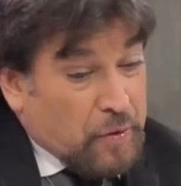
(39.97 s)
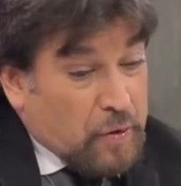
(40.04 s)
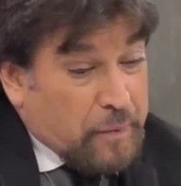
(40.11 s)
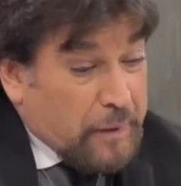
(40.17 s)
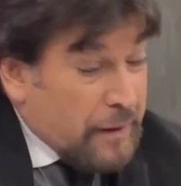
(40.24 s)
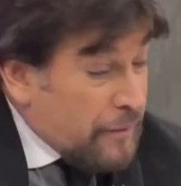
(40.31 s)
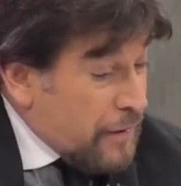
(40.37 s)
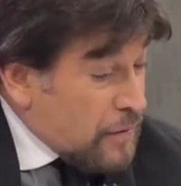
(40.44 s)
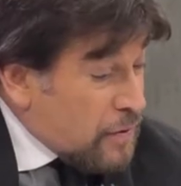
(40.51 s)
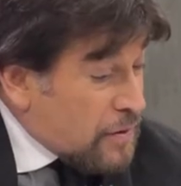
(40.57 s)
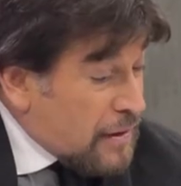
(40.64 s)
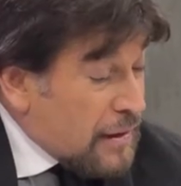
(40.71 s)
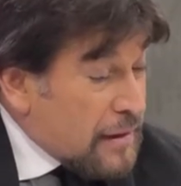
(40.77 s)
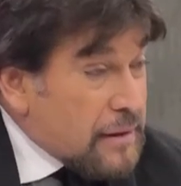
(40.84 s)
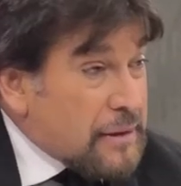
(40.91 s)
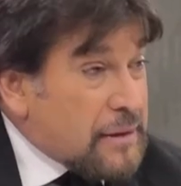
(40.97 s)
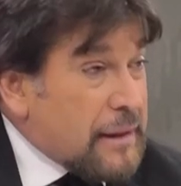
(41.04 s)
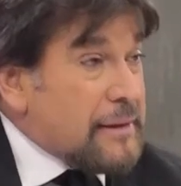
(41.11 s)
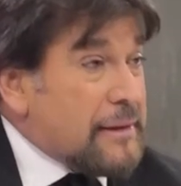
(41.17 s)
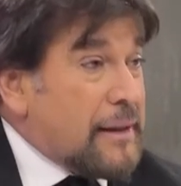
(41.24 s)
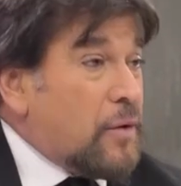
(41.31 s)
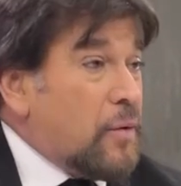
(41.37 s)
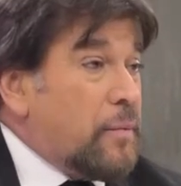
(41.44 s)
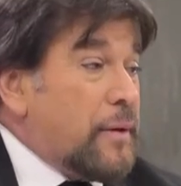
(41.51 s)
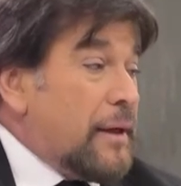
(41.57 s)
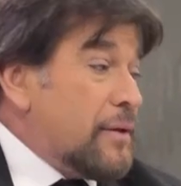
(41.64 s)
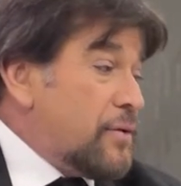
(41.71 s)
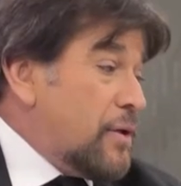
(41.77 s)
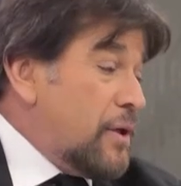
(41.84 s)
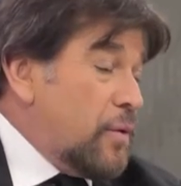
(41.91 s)
preocupa, habiendo tanta
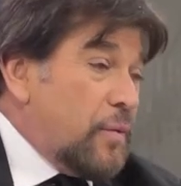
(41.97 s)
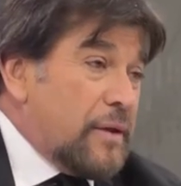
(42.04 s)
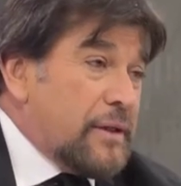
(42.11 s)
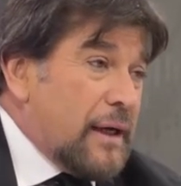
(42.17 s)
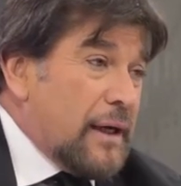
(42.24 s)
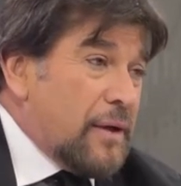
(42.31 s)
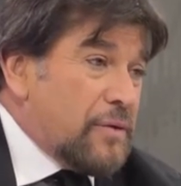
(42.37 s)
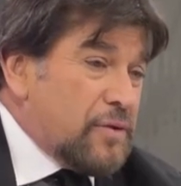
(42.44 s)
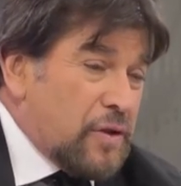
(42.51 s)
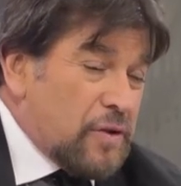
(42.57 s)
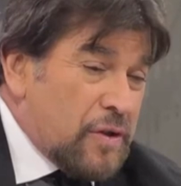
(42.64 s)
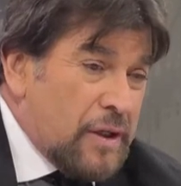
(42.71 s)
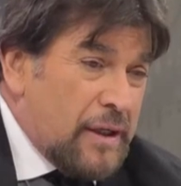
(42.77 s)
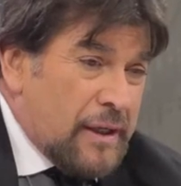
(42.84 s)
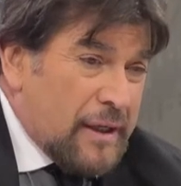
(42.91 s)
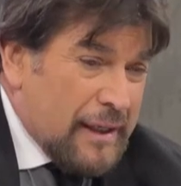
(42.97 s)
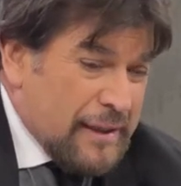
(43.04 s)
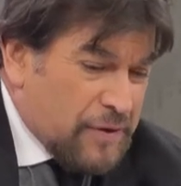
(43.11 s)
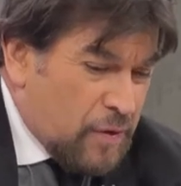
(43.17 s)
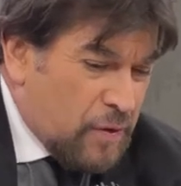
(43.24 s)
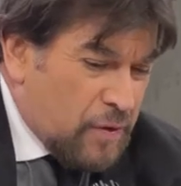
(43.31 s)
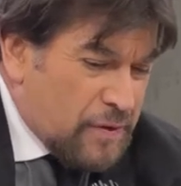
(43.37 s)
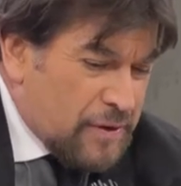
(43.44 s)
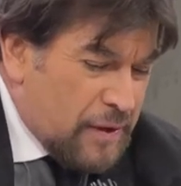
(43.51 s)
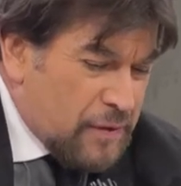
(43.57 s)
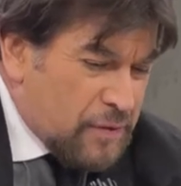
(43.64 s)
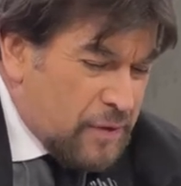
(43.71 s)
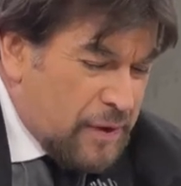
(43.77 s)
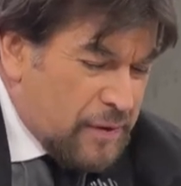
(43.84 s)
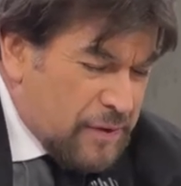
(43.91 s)
cooperación y buena relación con los
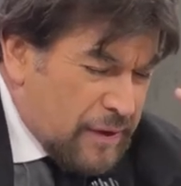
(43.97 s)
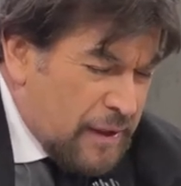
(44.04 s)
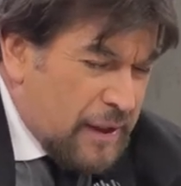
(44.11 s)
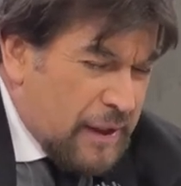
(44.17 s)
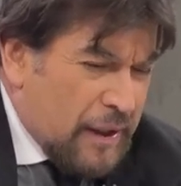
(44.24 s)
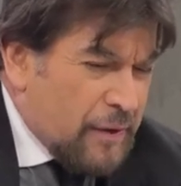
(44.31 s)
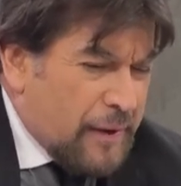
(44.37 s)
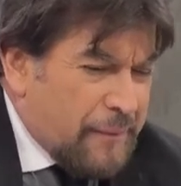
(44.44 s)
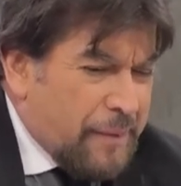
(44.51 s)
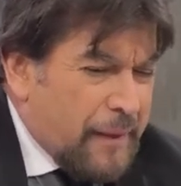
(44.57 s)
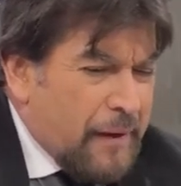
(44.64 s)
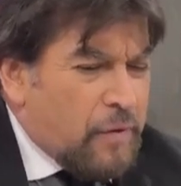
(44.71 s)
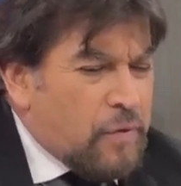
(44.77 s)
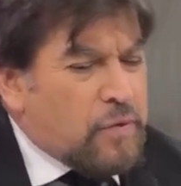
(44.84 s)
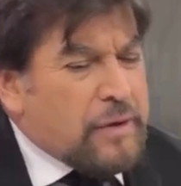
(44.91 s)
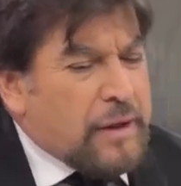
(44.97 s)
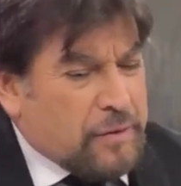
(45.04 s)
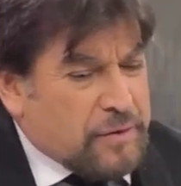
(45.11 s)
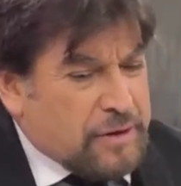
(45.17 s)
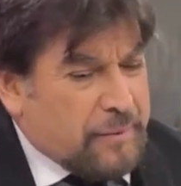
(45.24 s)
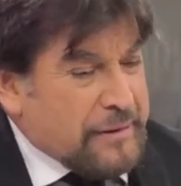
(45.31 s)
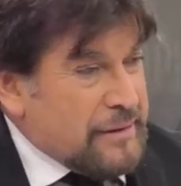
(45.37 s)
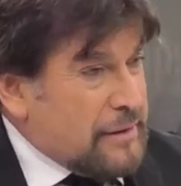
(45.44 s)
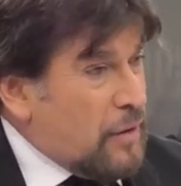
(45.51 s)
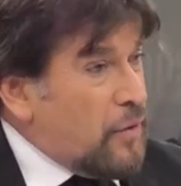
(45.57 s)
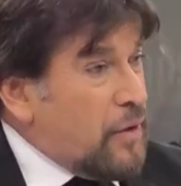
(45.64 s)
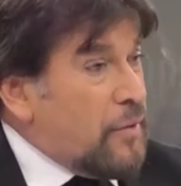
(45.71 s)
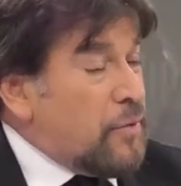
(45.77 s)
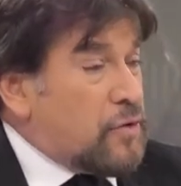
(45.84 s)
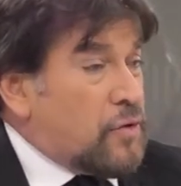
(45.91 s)
Estados Unidos. Ahora, una cosa más, ya
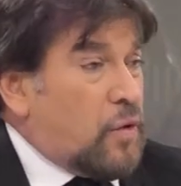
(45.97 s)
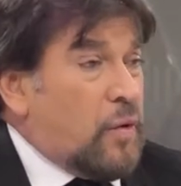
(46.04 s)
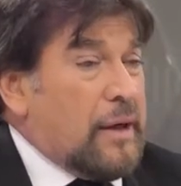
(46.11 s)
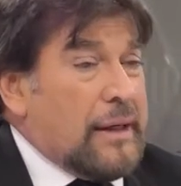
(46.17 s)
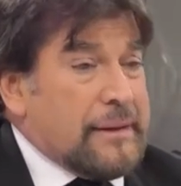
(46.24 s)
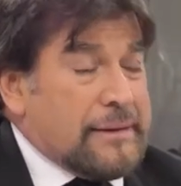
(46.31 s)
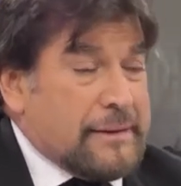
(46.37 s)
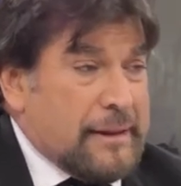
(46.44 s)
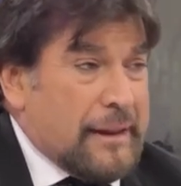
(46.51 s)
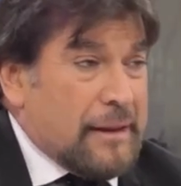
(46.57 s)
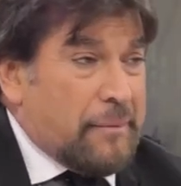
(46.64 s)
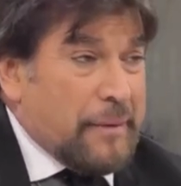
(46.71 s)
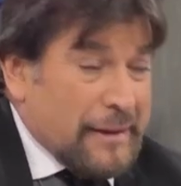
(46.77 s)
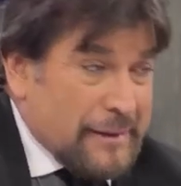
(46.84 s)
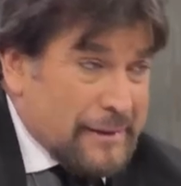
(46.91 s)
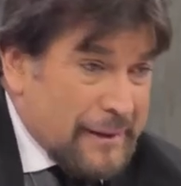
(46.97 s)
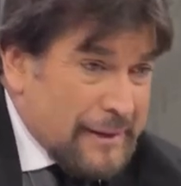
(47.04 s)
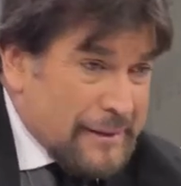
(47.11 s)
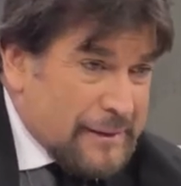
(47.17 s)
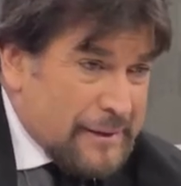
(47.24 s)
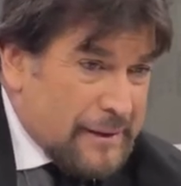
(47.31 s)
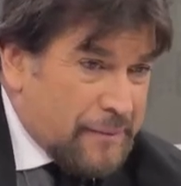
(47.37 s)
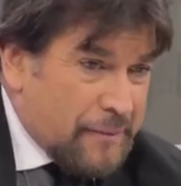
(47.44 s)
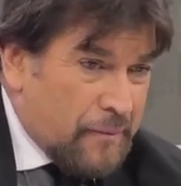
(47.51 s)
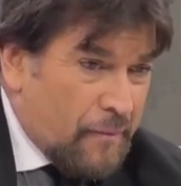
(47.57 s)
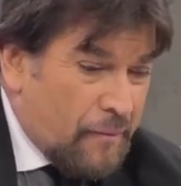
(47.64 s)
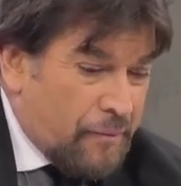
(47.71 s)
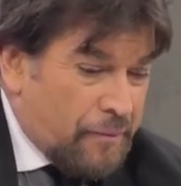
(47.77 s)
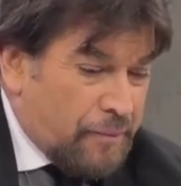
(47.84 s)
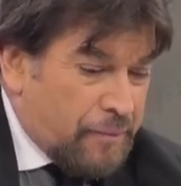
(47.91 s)
oímos cuál es la advertencia
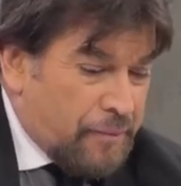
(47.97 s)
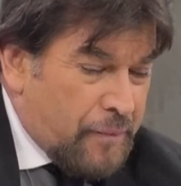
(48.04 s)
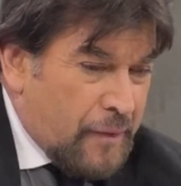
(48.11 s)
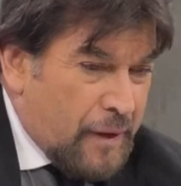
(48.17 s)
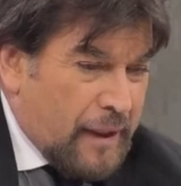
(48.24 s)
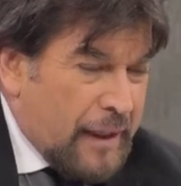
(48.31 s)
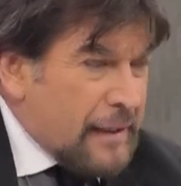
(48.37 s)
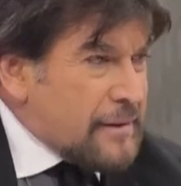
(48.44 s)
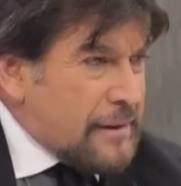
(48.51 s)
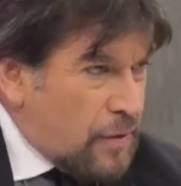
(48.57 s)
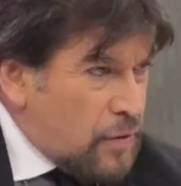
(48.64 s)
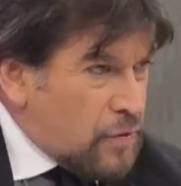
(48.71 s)
¿Qué hace el